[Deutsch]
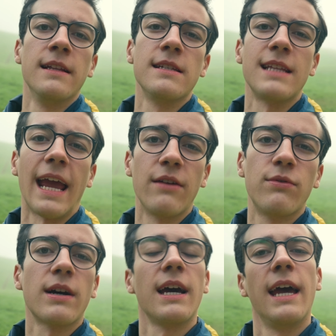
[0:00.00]
Das ist
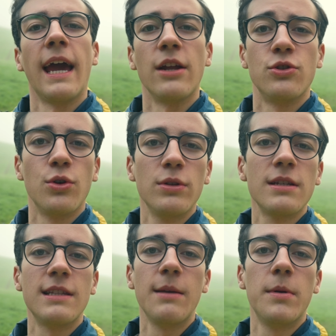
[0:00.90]
einfach, ein
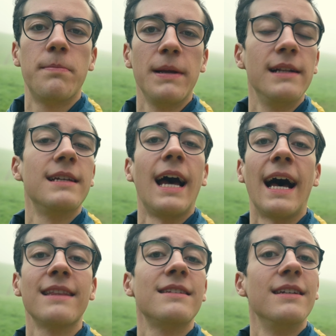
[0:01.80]
schönes Nebelbild
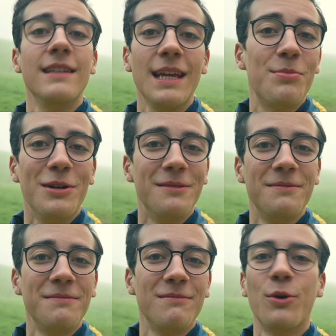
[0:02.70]
hat Nebel.
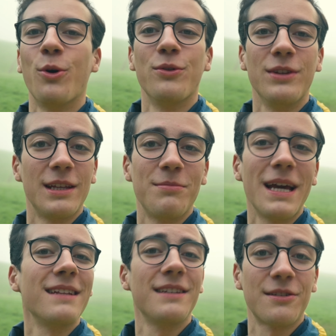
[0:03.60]
Nicht
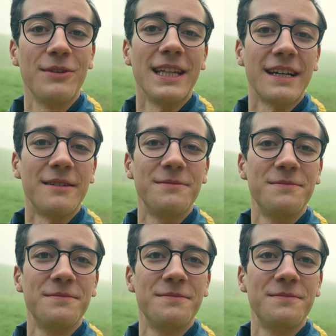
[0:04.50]
mehr, nicht weniger.